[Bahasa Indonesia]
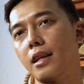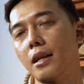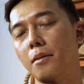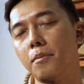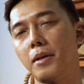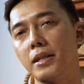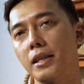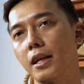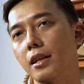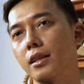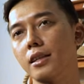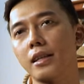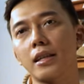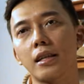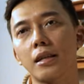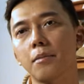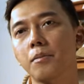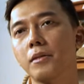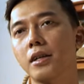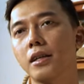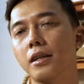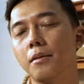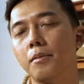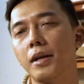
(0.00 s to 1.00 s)
dan banyak dikirim
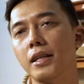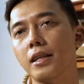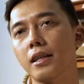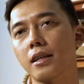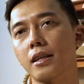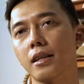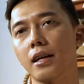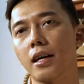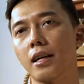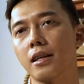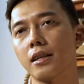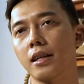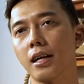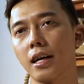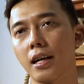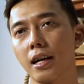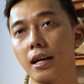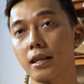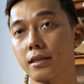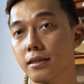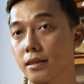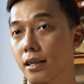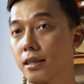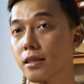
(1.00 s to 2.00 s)
ke banyak
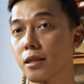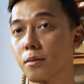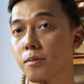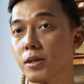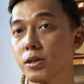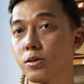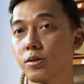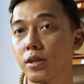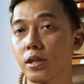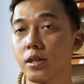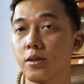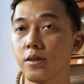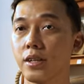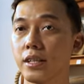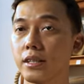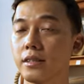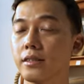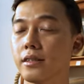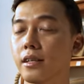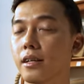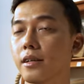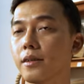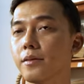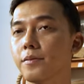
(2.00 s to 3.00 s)
negara-negara Asia termasuk
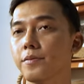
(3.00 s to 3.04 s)
Indonesia.